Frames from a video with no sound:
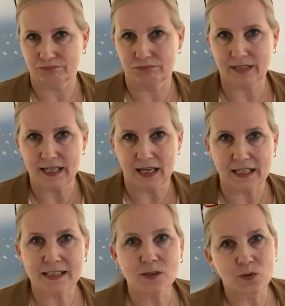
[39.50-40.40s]

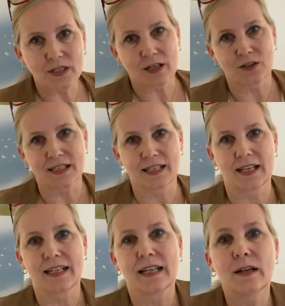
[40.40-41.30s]
Generationen
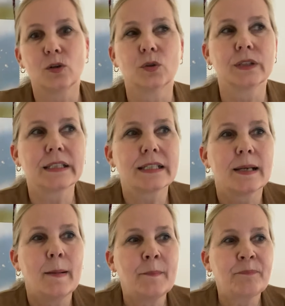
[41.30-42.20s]
auseinander und
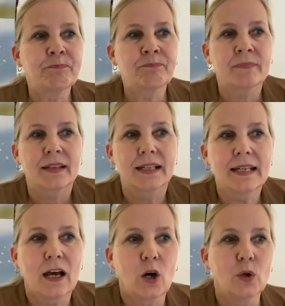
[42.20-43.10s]

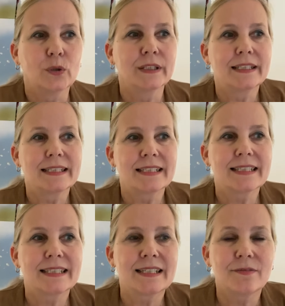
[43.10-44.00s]
genau, und
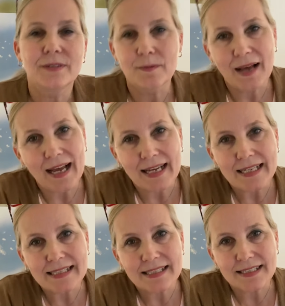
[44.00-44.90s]
der Film
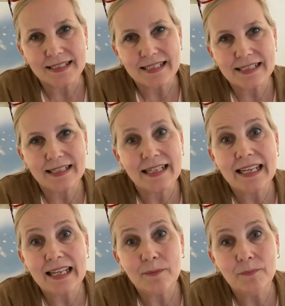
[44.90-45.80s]
heißt Das
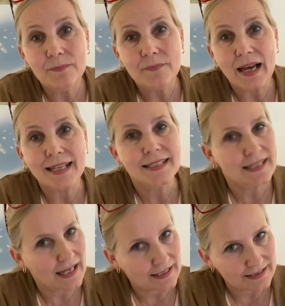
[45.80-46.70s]
Leben ein
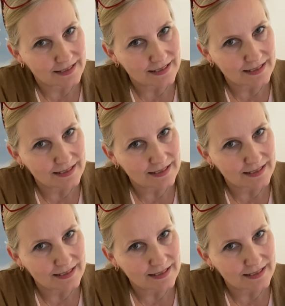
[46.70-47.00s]
Tanz.